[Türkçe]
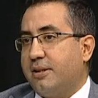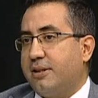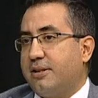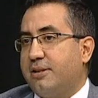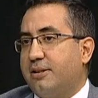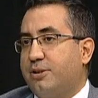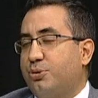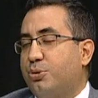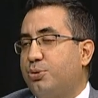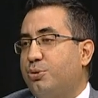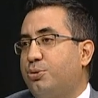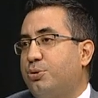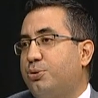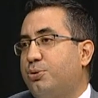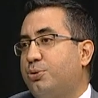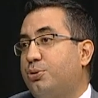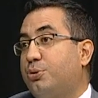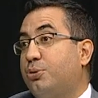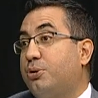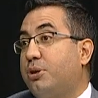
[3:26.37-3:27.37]
E, çok
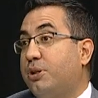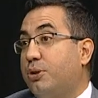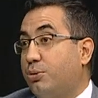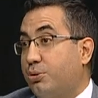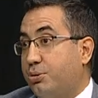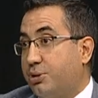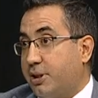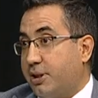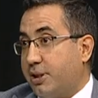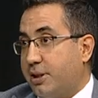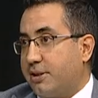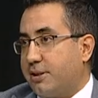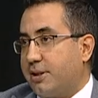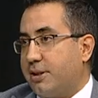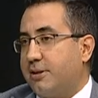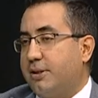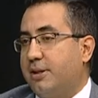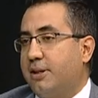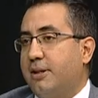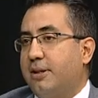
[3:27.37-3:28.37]
şükür çok iyi
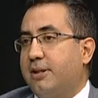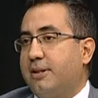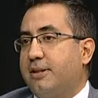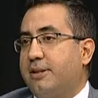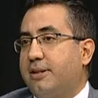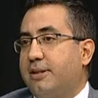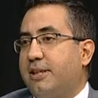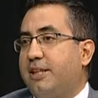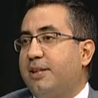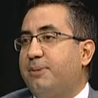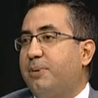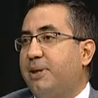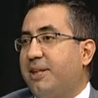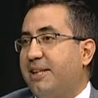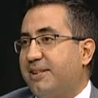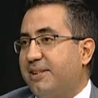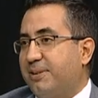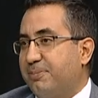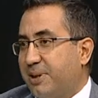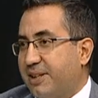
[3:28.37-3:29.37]
hocalardan e, iyi bir
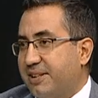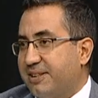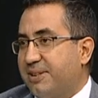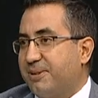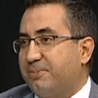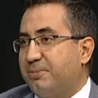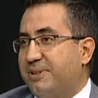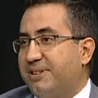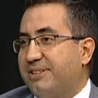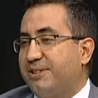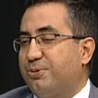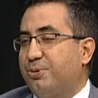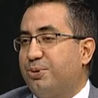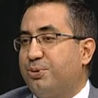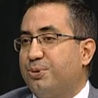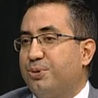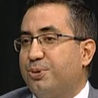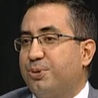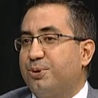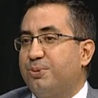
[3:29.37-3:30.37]
eğitim aldığımı
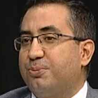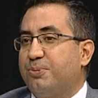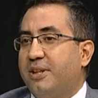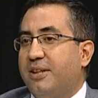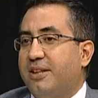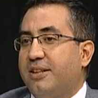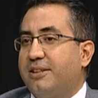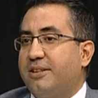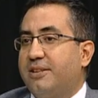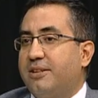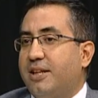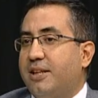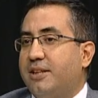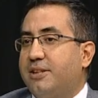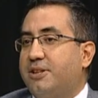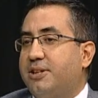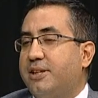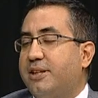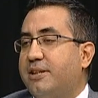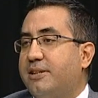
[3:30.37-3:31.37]
düşünüyorum. E,
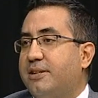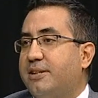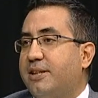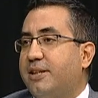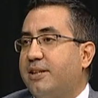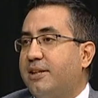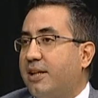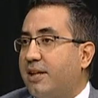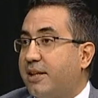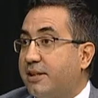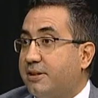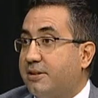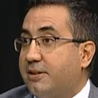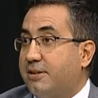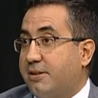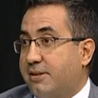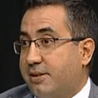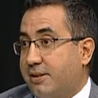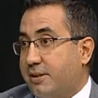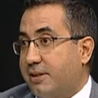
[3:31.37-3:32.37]
aynı şekilde, aynı
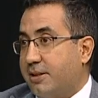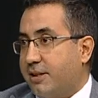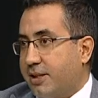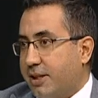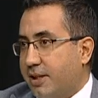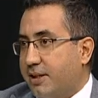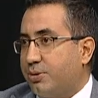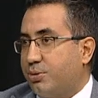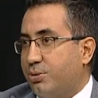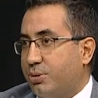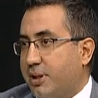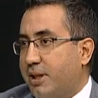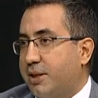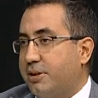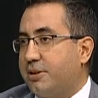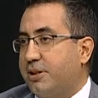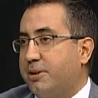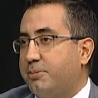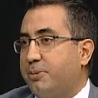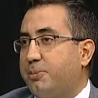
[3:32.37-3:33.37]
titizlikle de kendi
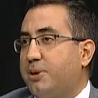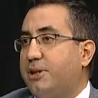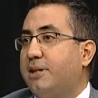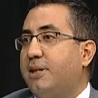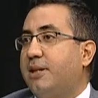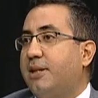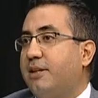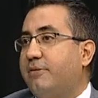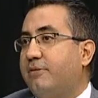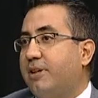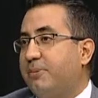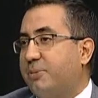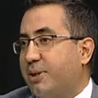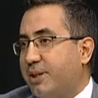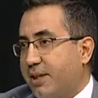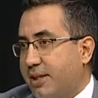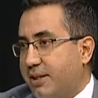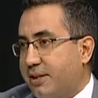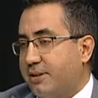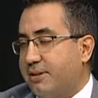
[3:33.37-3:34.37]
öğrencilerime bir şeyler verme
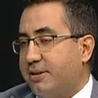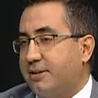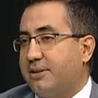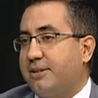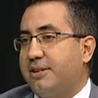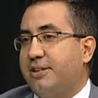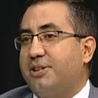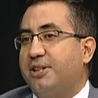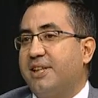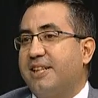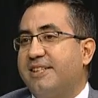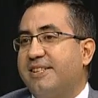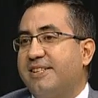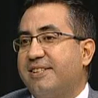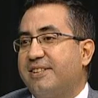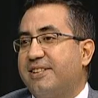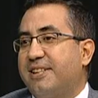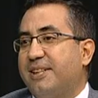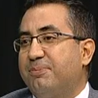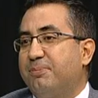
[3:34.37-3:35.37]
gayreti
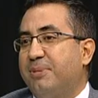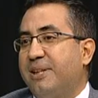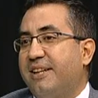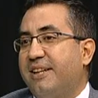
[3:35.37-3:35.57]
içerisindeyim.